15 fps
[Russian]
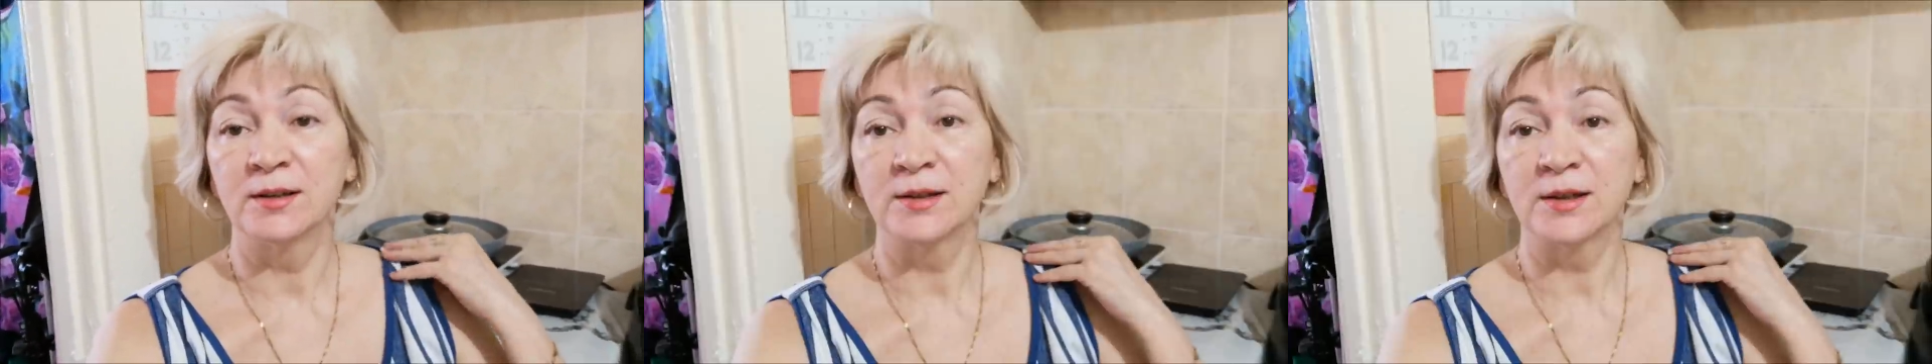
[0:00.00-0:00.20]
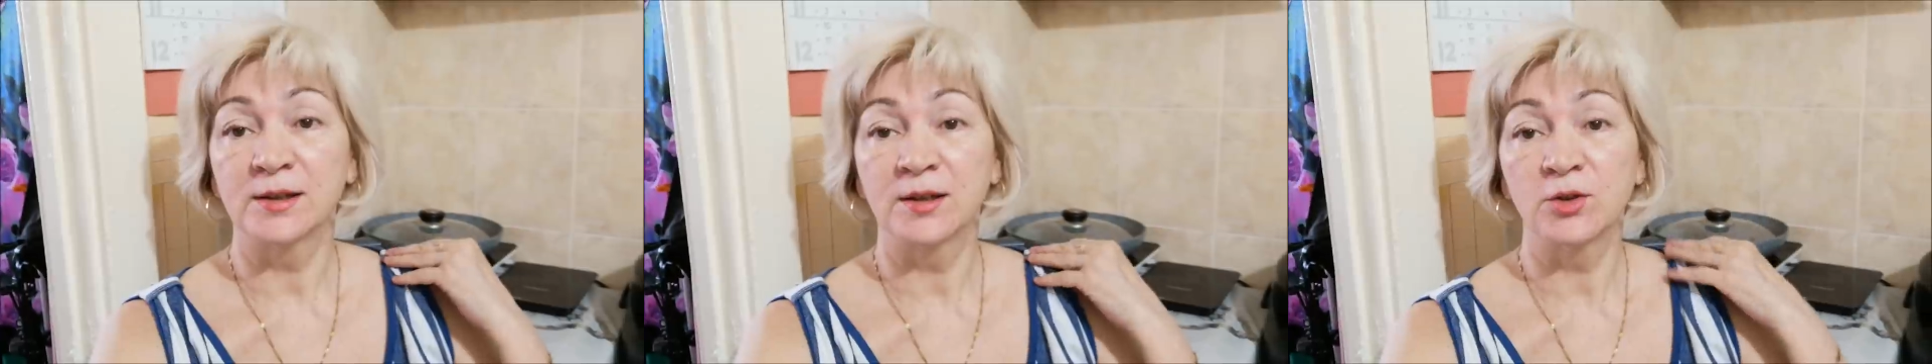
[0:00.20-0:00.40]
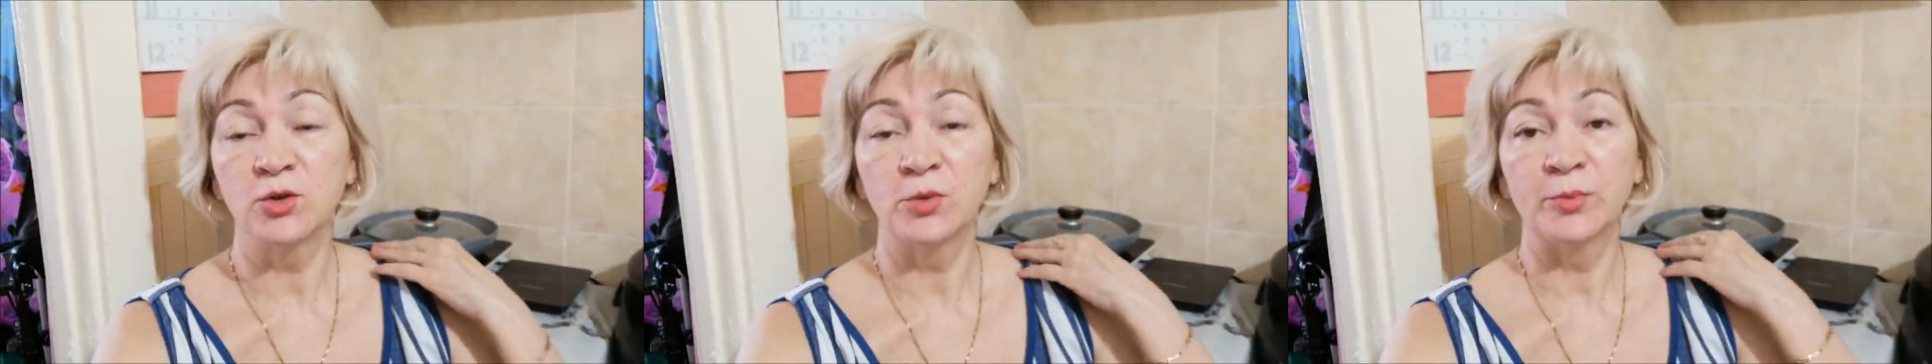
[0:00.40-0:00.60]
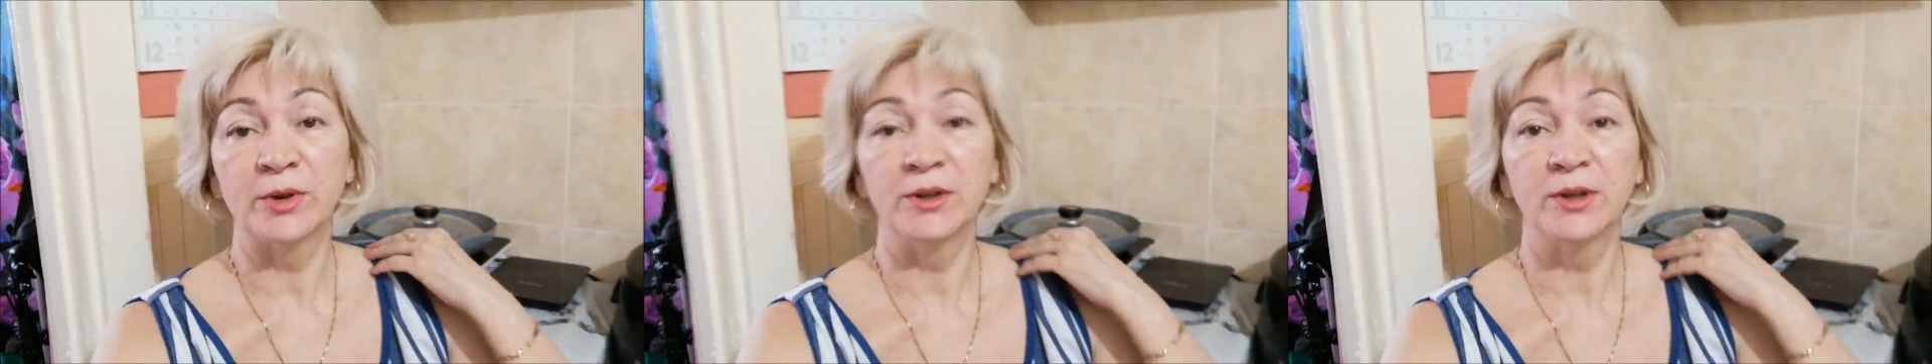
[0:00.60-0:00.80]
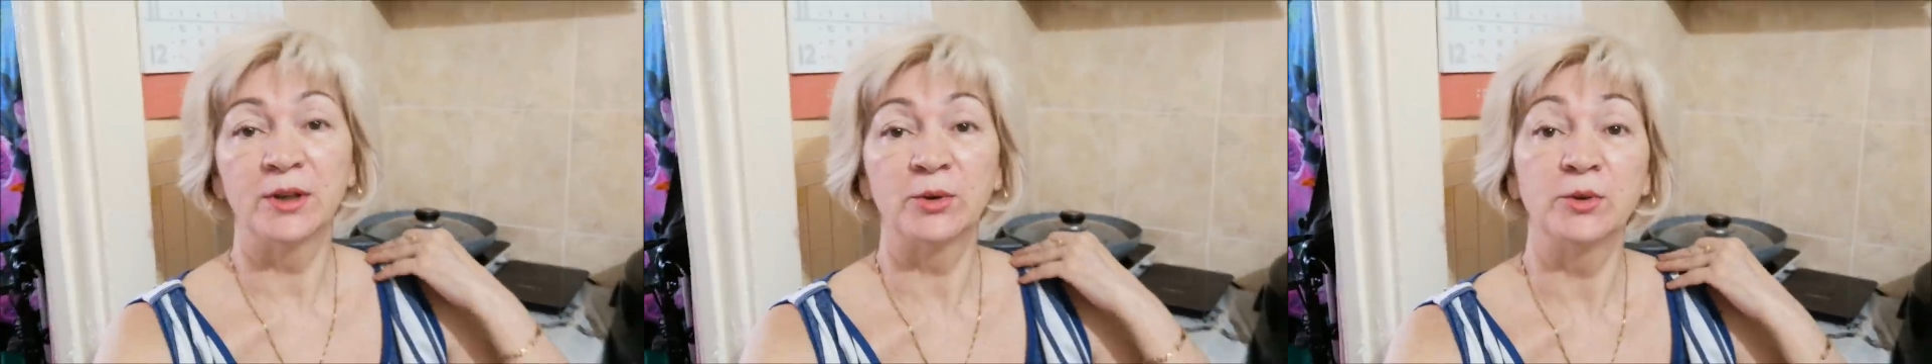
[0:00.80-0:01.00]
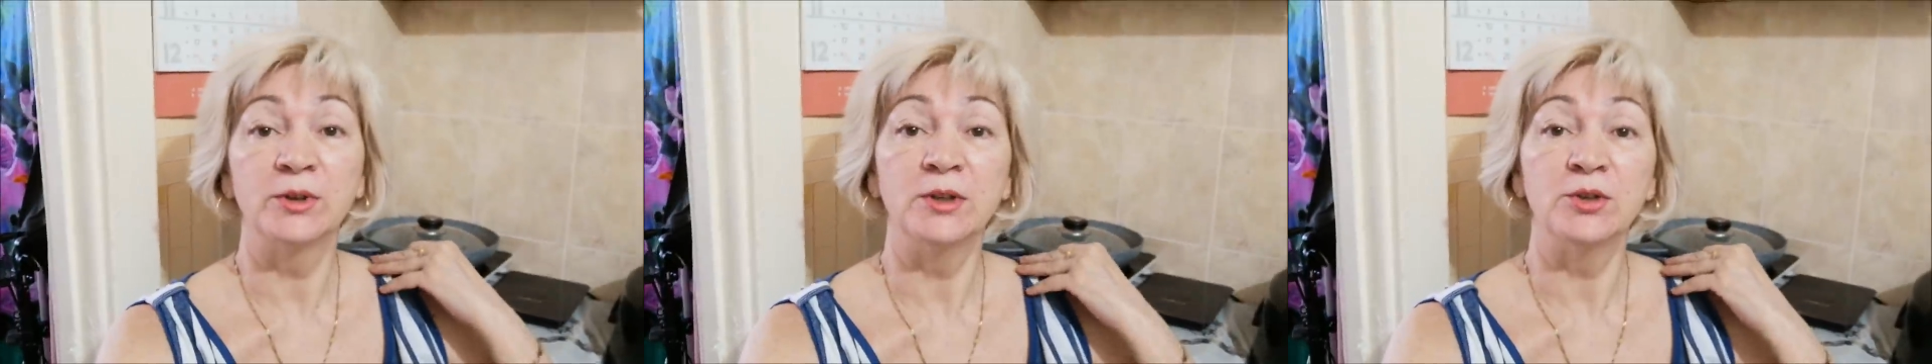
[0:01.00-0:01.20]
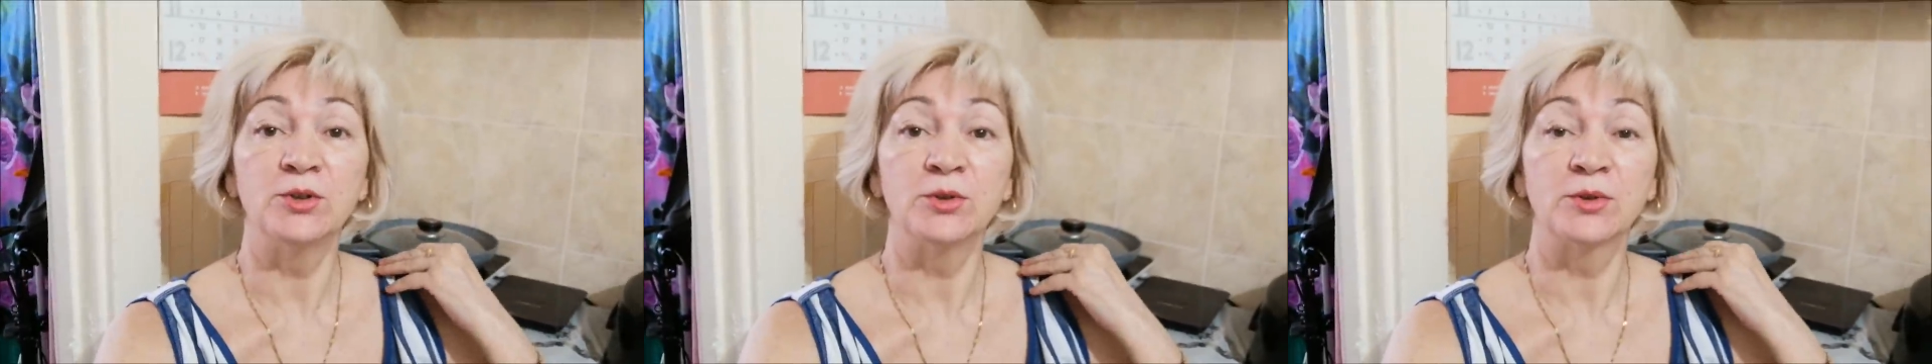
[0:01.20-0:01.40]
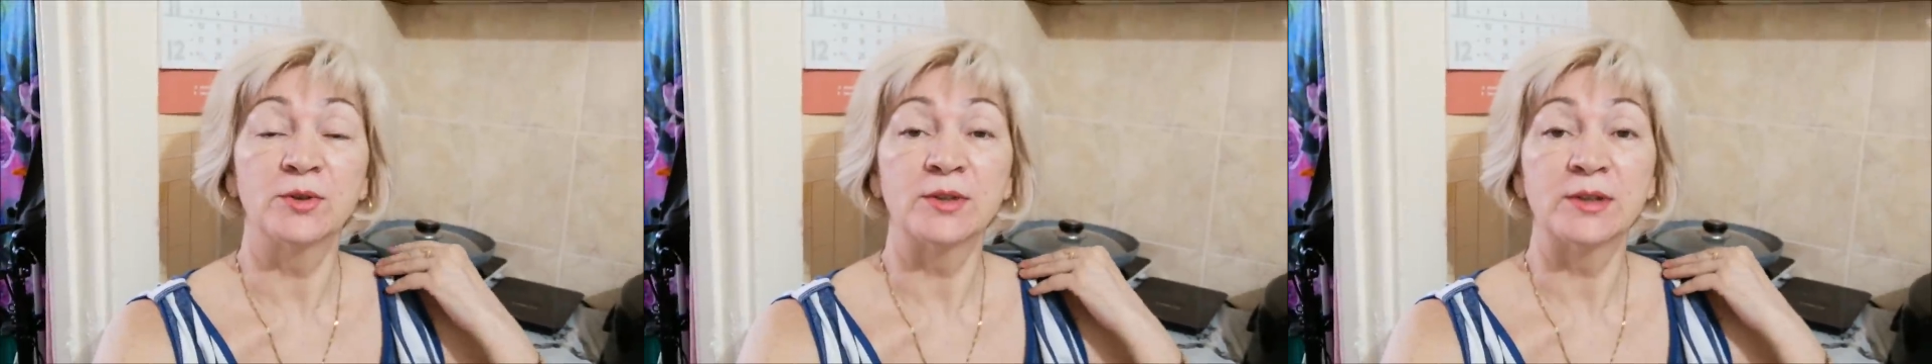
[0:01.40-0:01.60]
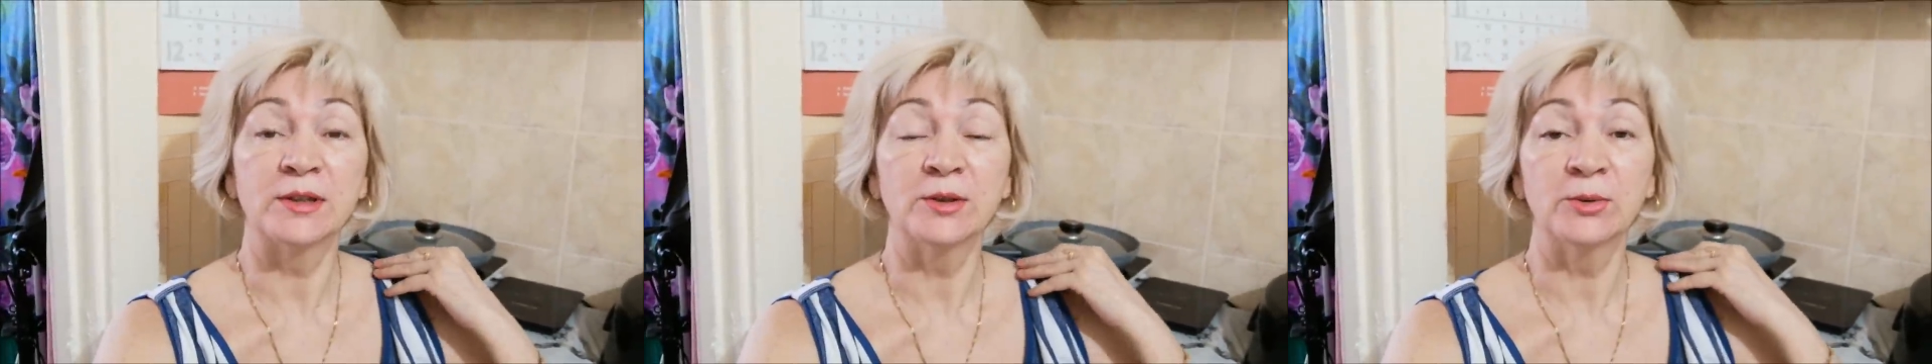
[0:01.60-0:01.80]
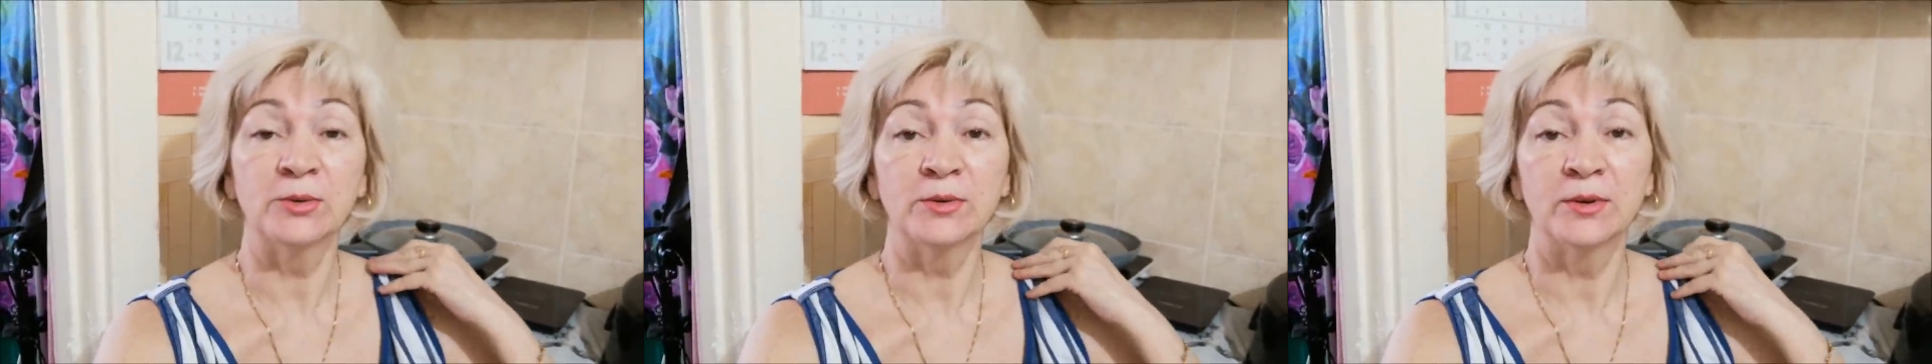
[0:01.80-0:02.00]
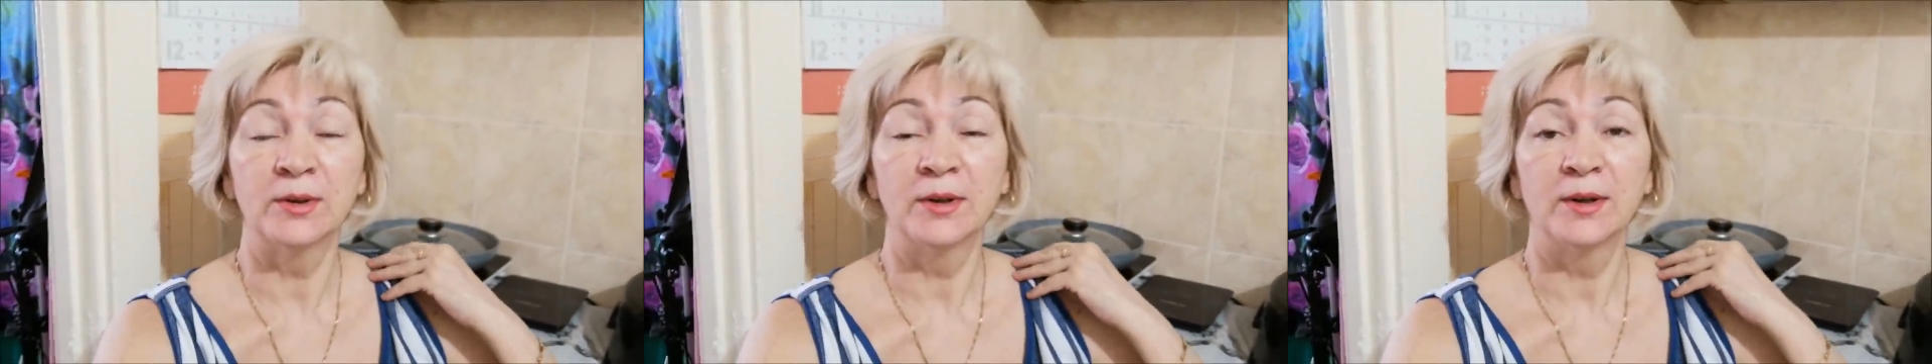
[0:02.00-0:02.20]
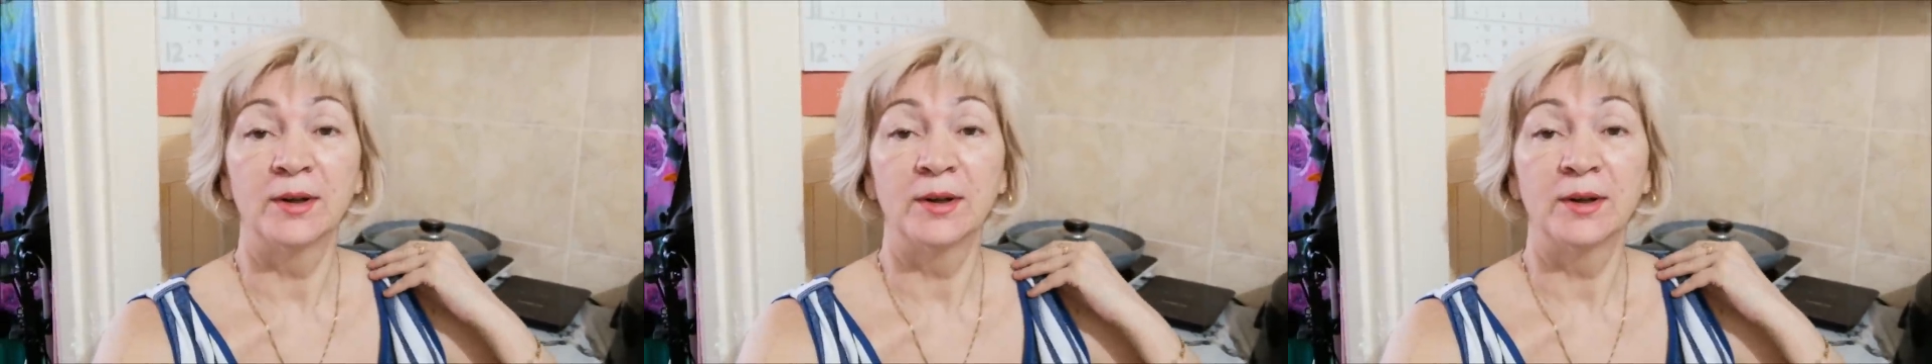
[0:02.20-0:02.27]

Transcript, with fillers: Заскочу по дороге еще к сыну.